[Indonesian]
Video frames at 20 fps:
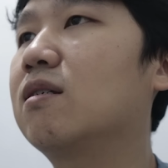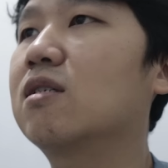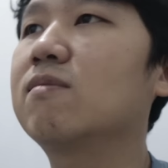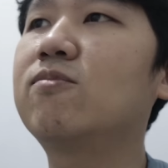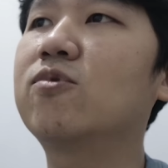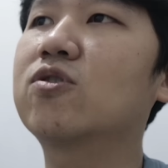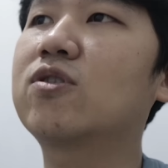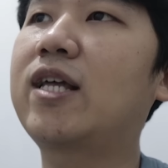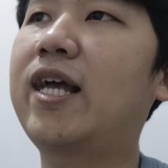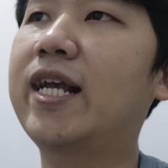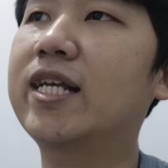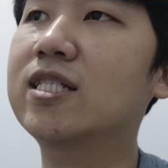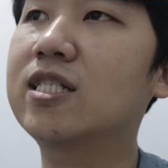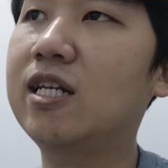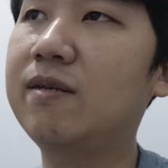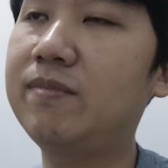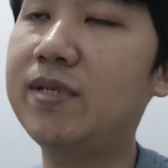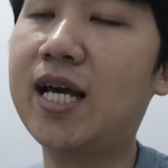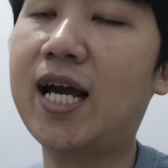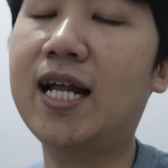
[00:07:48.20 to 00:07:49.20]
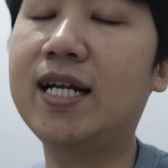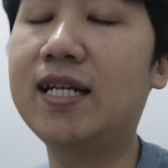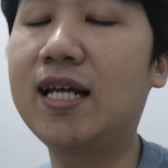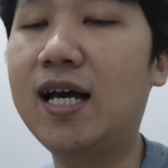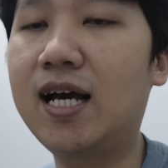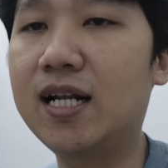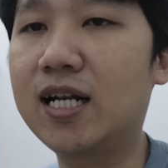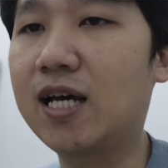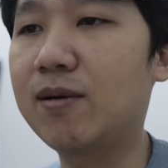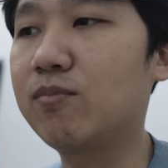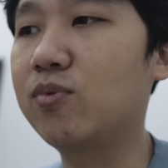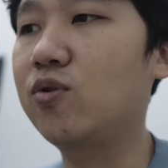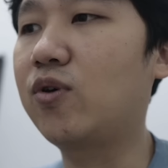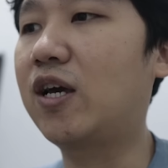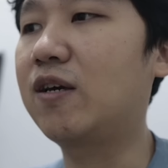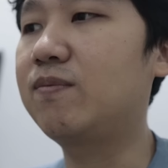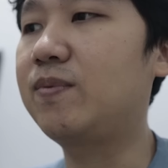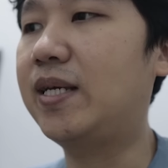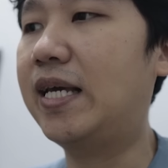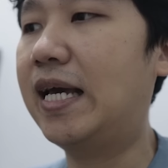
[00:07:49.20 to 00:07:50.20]
smooth ekstrimnya ada
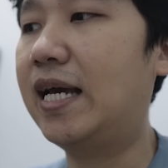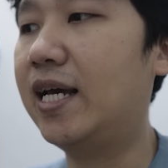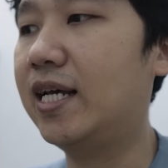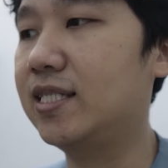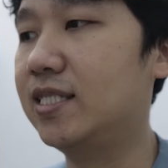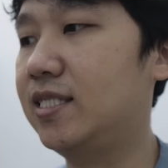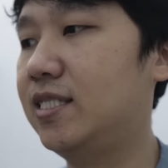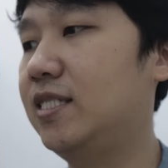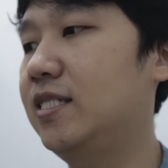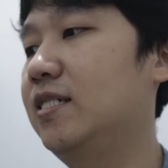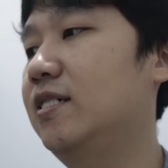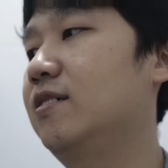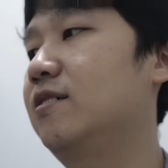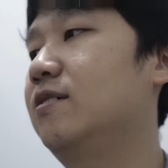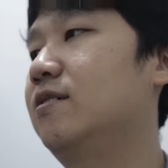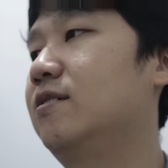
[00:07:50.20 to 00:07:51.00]
60 fps.